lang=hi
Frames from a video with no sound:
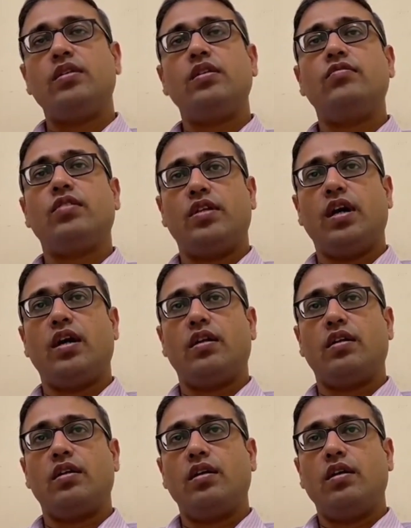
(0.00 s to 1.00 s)
पैंतीस
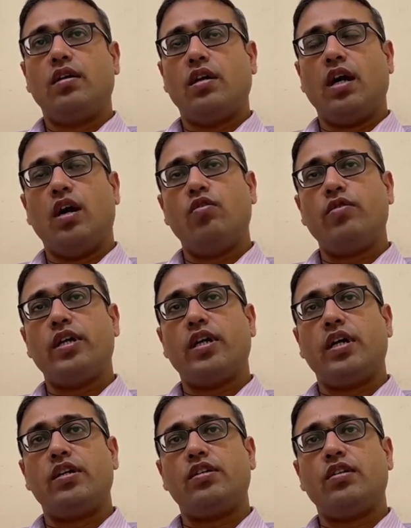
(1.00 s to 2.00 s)
हज़ार गाँव
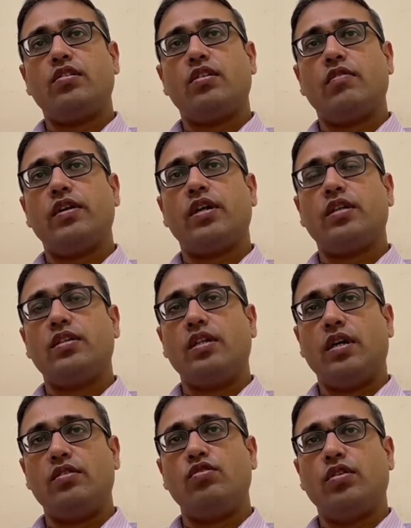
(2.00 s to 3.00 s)
के कैडेस्ट्रल सर्वे
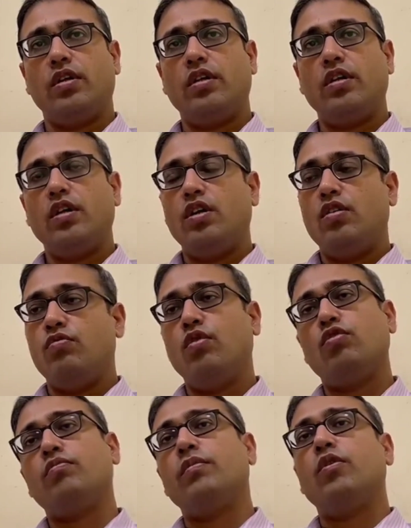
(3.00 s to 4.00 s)
खतियान जो हैं
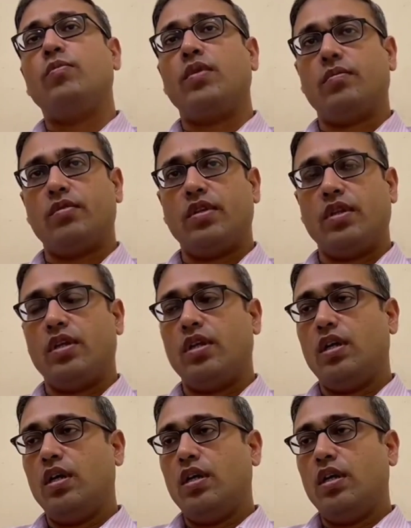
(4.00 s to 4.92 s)
वो उसमें उपलब्ध हैं